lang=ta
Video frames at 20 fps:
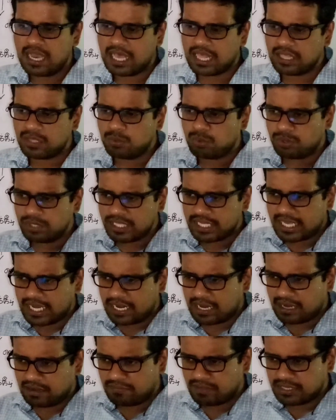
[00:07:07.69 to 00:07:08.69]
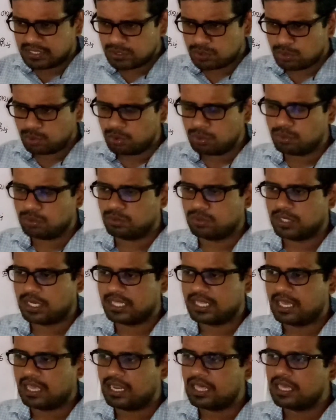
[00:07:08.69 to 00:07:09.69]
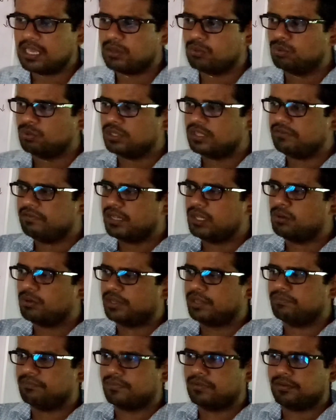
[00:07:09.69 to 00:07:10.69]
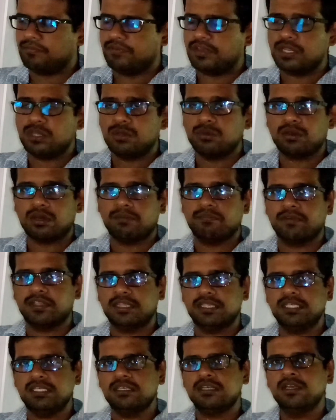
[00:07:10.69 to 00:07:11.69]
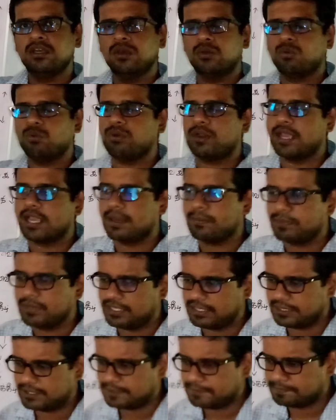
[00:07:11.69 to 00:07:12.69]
அது குருதிக்கலங்கள் வந்து சுருங்குது அதால் குருதி விநியோகம் விநியோகம் வந்து குறைக்கப்படுது